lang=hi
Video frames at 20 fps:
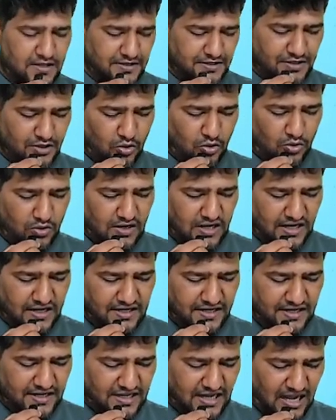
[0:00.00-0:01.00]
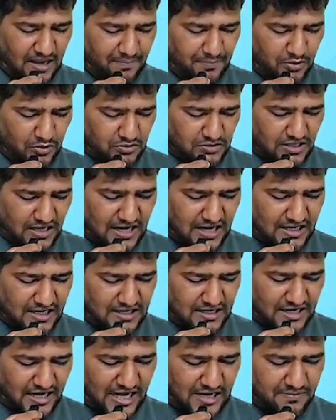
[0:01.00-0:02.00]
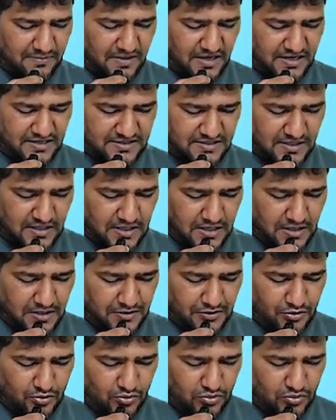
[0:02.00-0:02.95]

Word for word: ये ओल्ड आरडीडी कहां पे होता है ट्रायल बैलेंस न्यू